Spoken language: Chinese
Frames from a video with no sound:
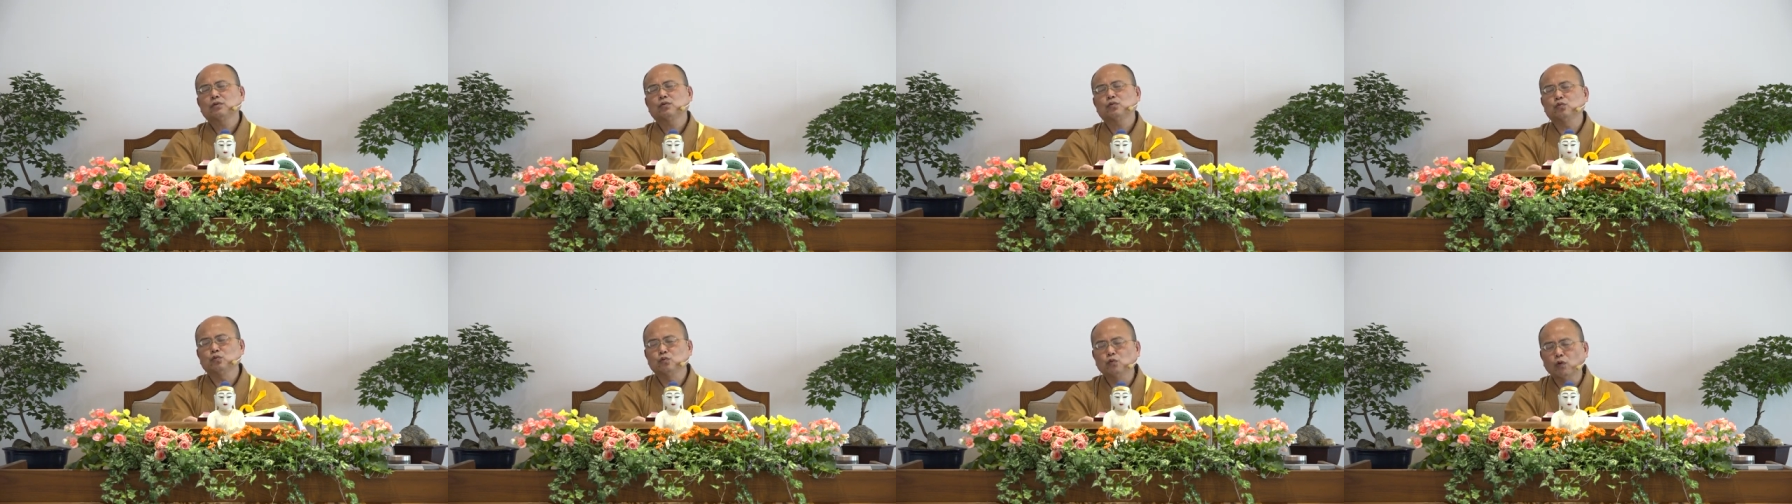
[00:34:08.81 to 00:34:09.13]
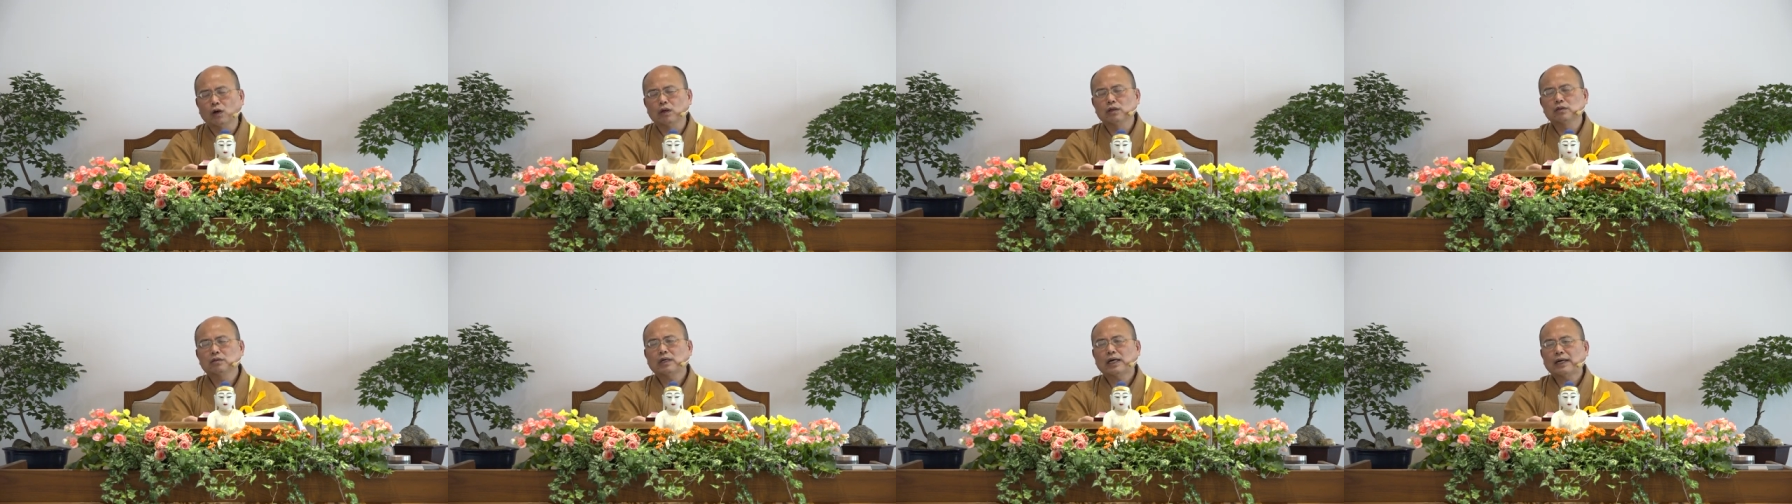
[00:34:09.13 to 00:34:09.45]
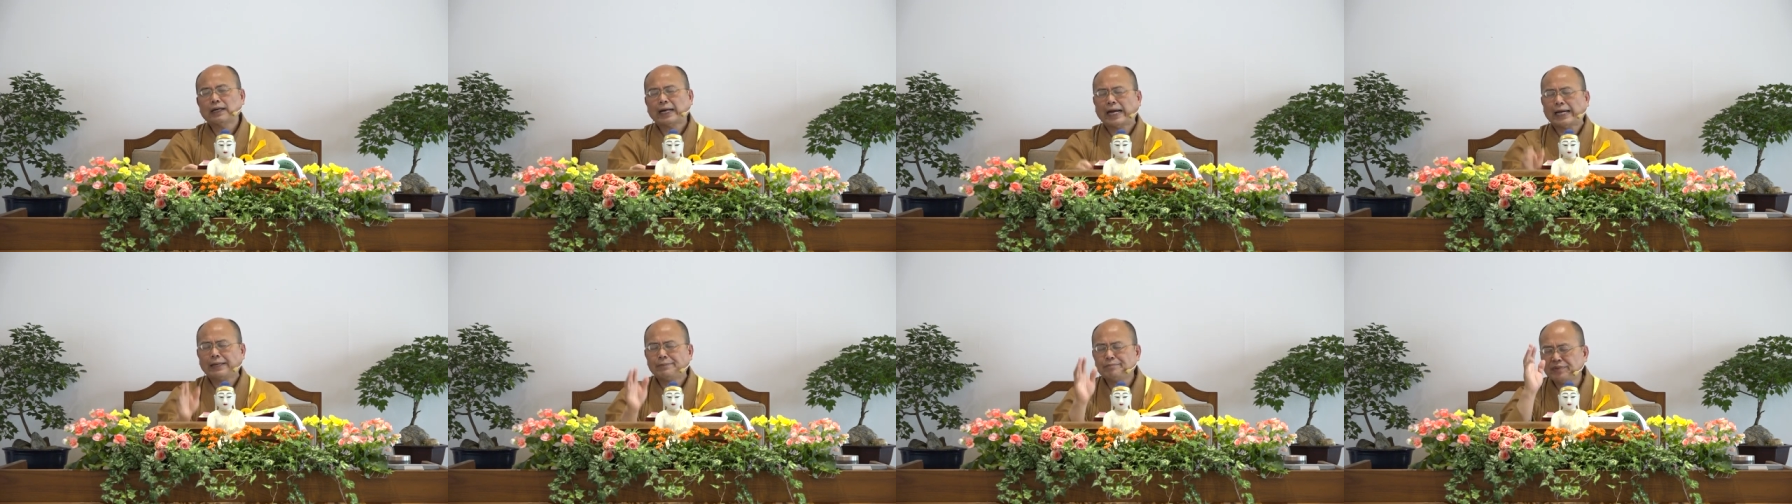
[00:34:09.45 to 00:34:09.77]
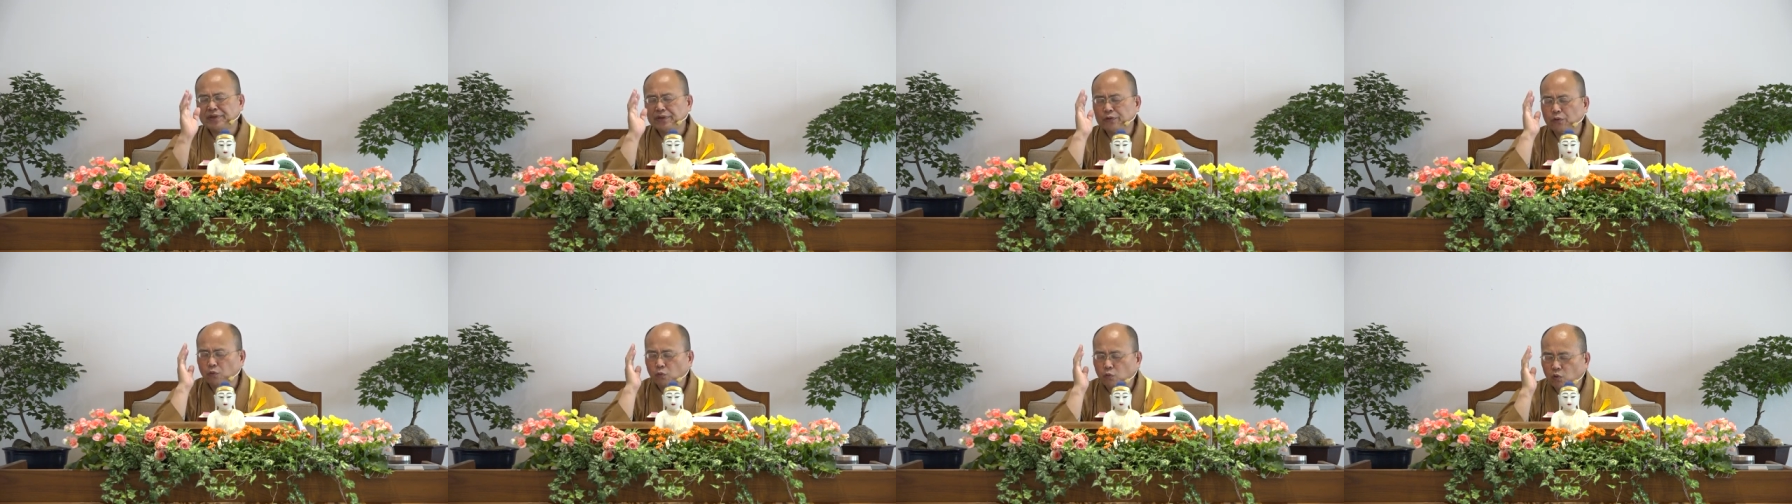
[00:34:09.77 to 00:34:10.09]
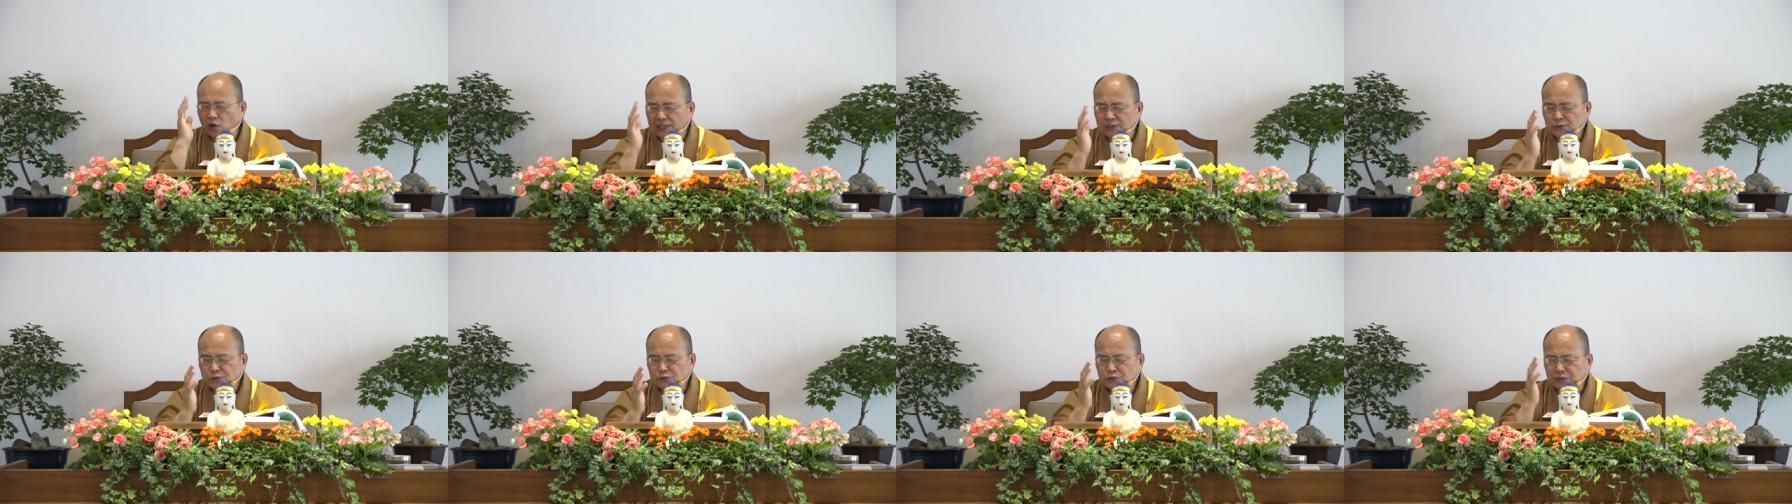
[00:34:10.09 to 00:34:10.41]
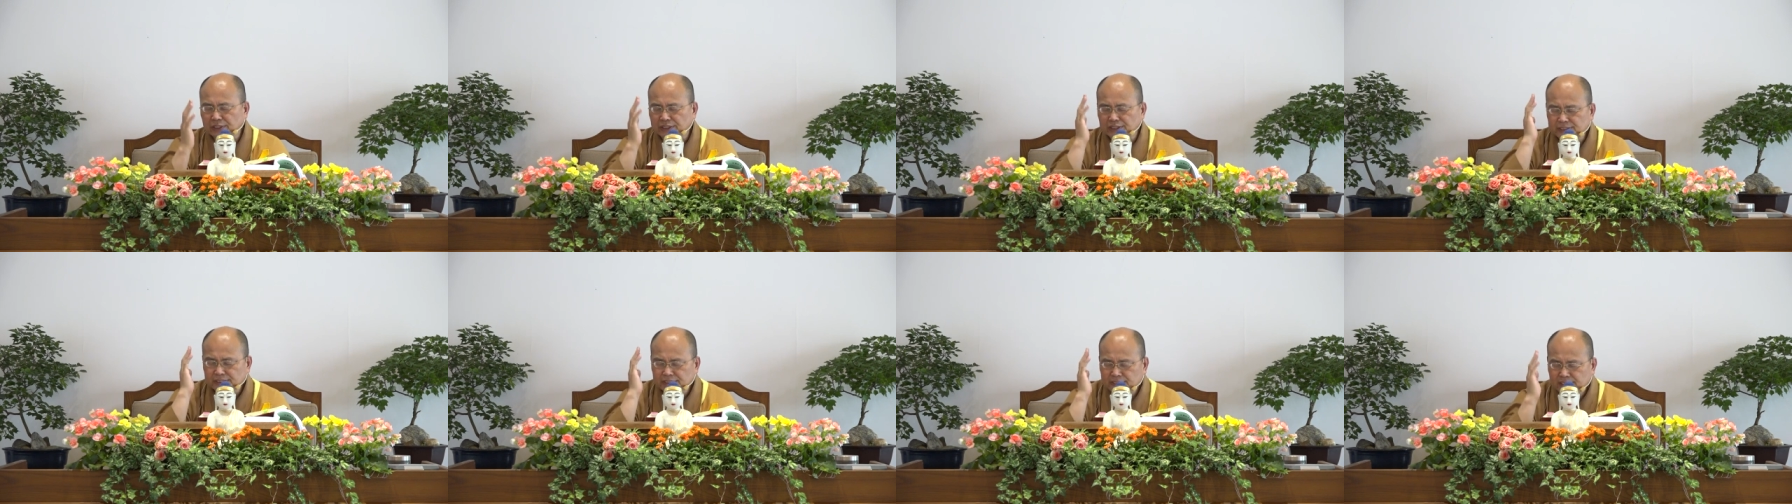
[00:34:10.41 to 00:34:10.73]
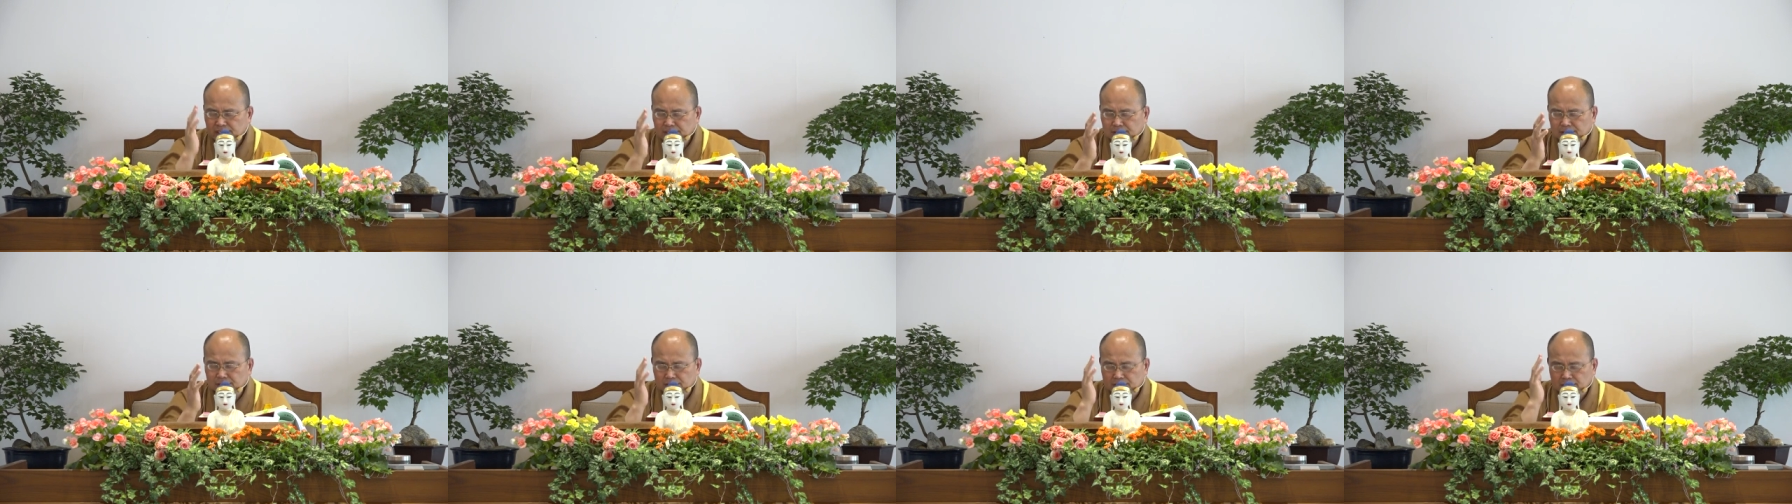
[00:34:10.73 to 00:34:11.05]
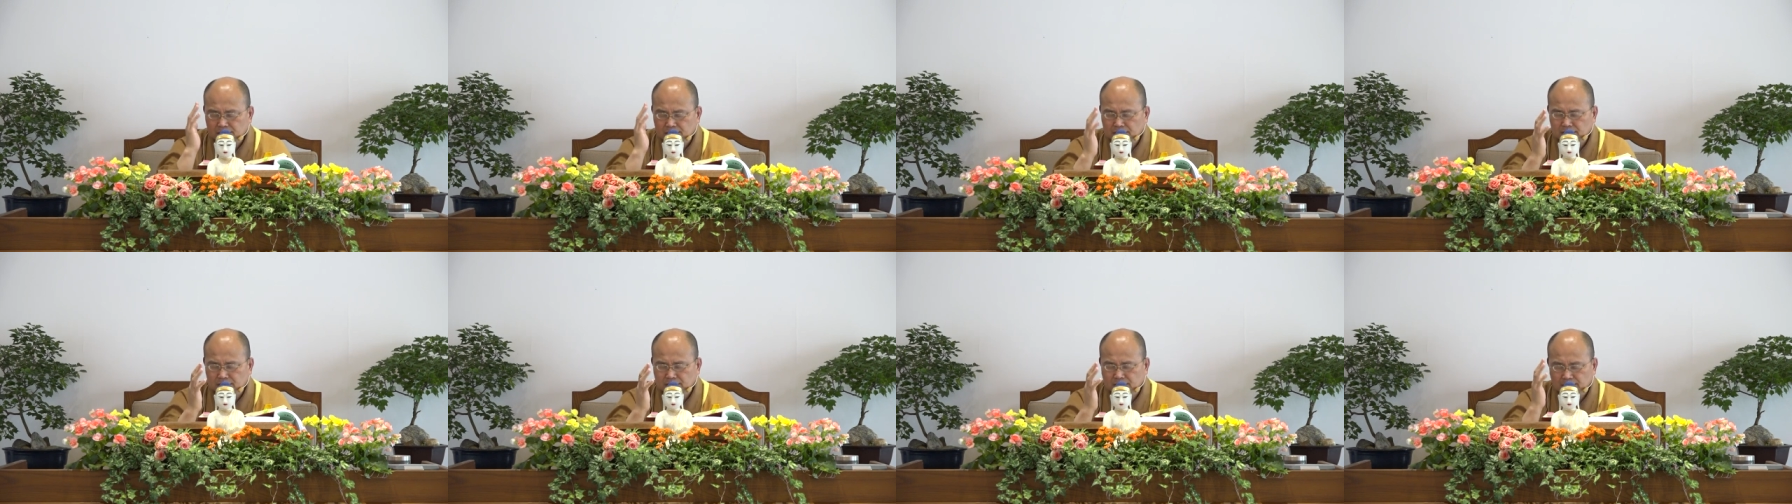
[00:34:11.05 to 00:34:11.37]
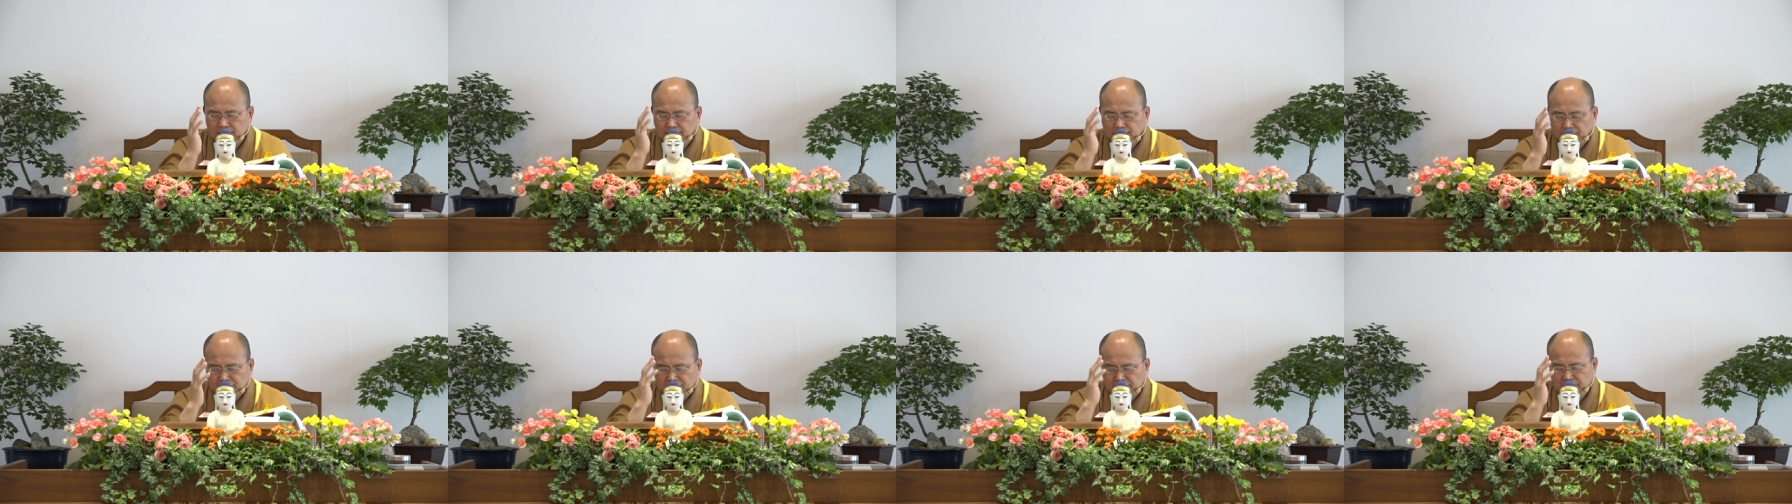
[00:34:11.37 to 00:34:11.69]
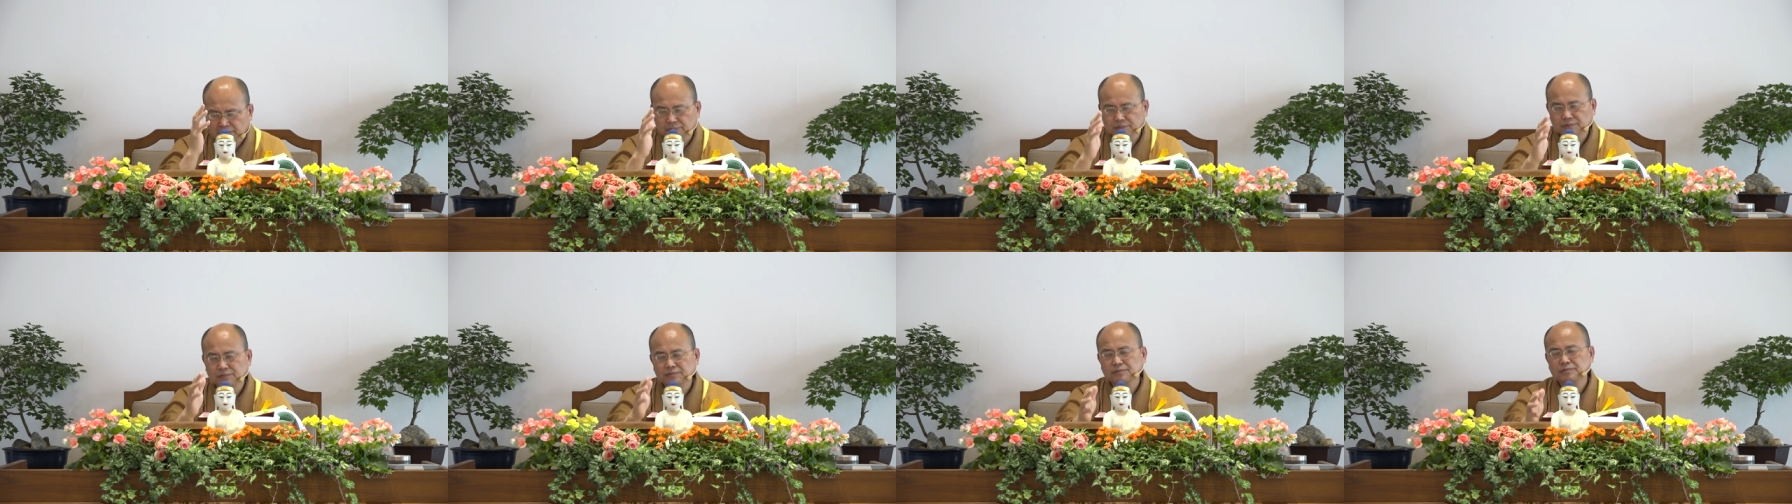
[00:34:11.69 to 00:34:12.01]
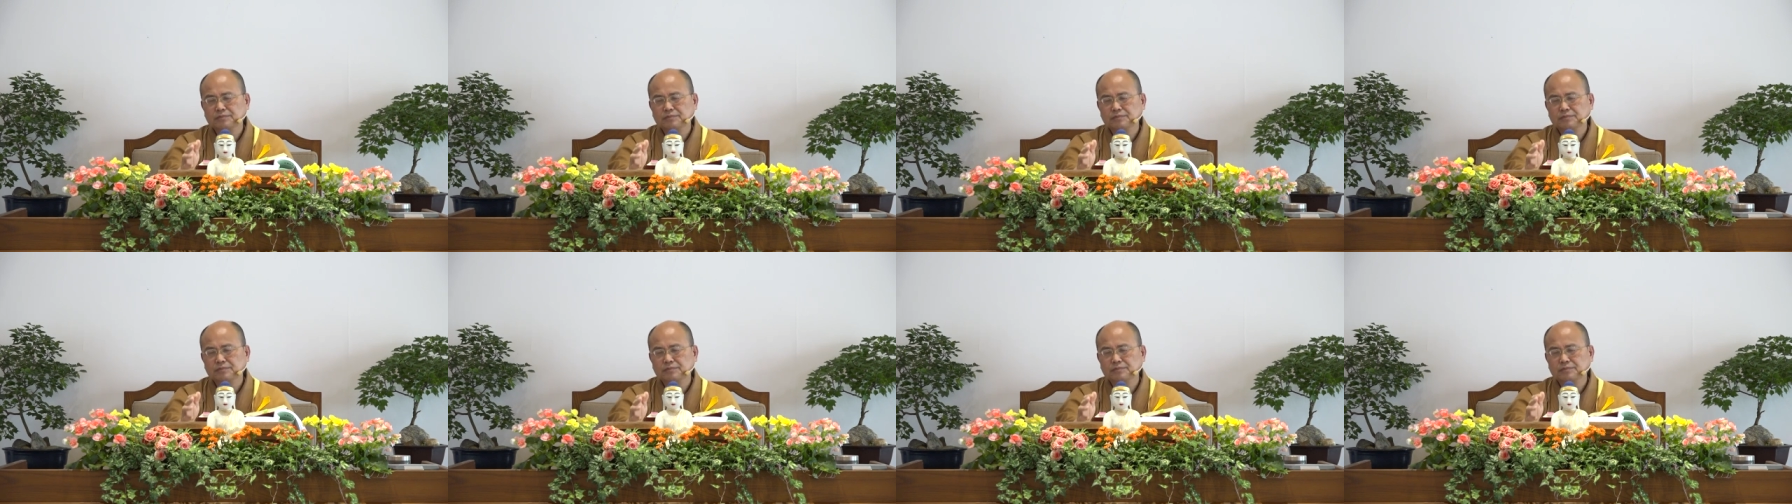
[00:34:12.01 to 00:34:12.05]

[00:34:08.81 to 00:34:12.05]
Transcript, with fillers: 我”还没有完全彻底的了解，